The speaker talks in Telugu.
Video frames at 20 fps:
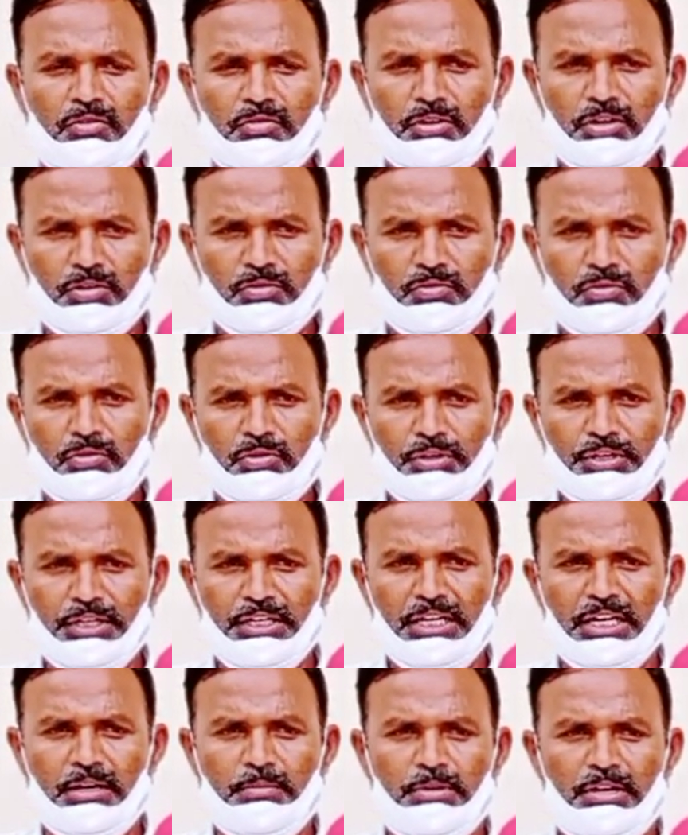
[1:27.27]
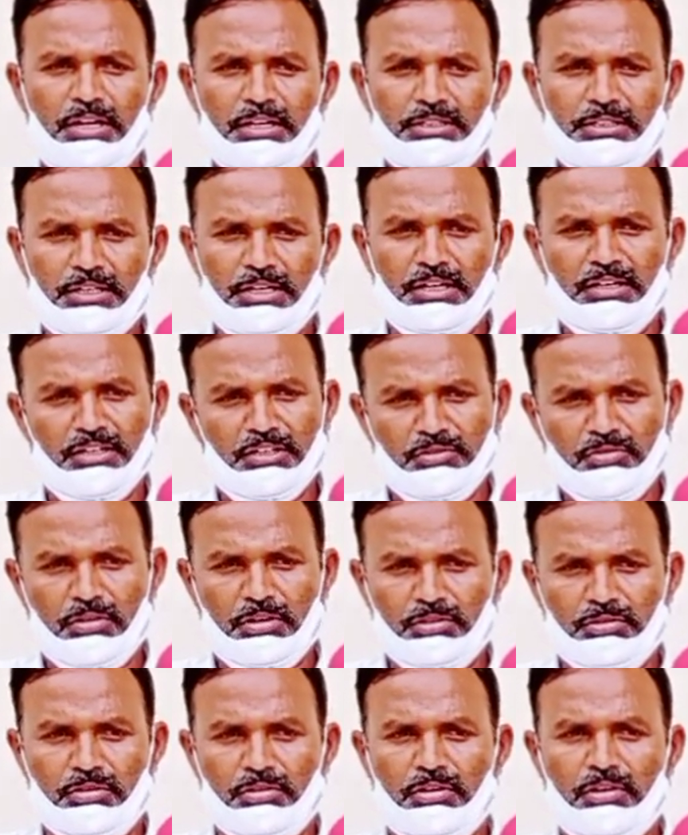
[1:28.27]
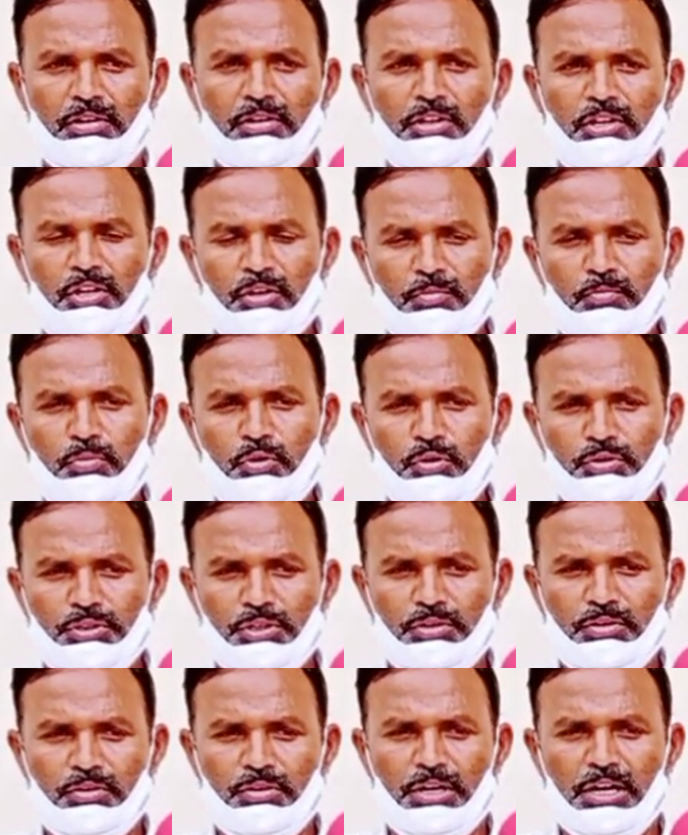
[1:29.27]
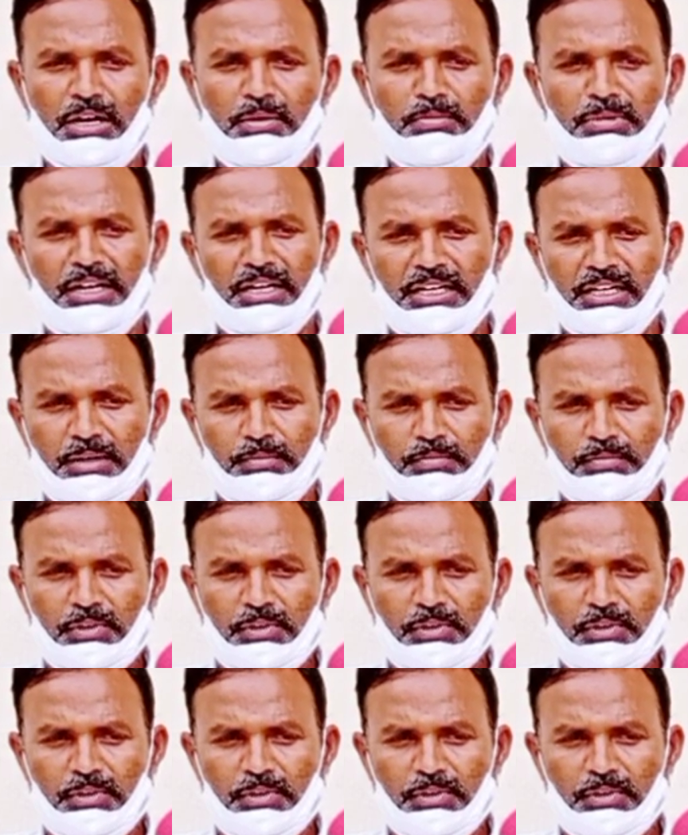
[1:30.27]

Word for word: ఒక కోటి యాభై లక్షల నిధులతో బోజేరు గ్రామాన్ని